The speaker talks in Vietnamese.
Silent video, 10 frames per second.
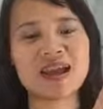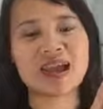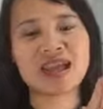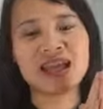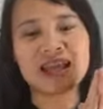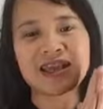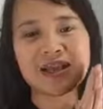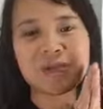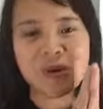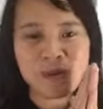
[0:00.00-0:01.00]
cái cái cái,
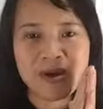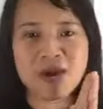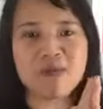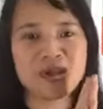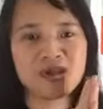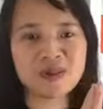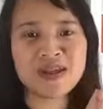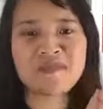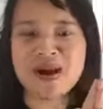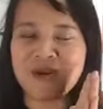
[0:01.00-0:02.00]
cái mẫu mã mà mình yêu thích
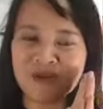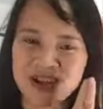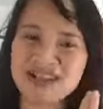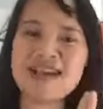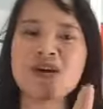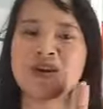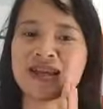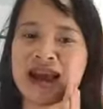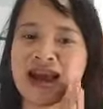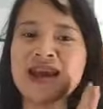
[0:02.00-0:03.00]
mà không phải đi ra khỏi
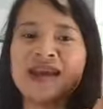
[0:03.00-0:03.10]
nhà.